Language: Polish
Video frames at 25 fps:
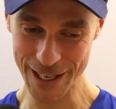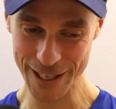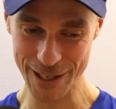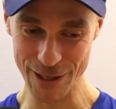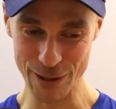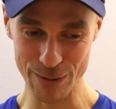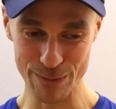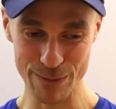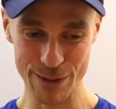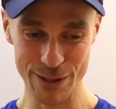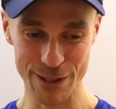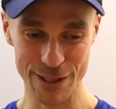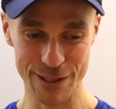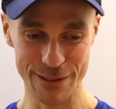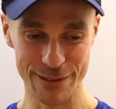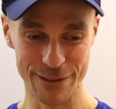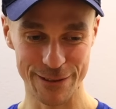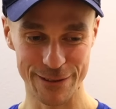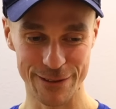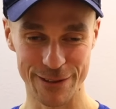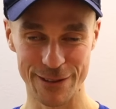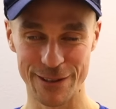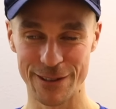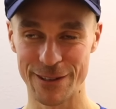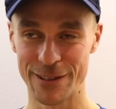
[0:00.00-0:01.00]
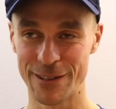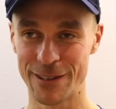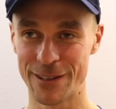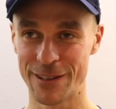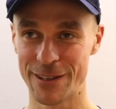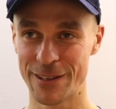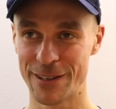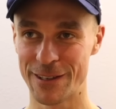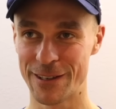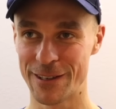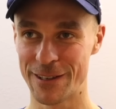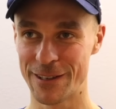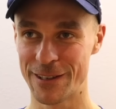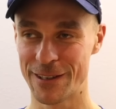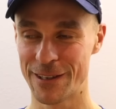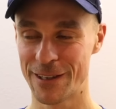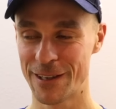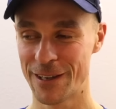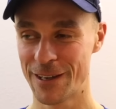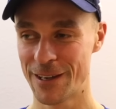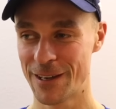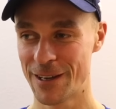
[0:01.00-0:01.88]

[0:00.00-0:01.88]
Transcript: Kombinezon. Yy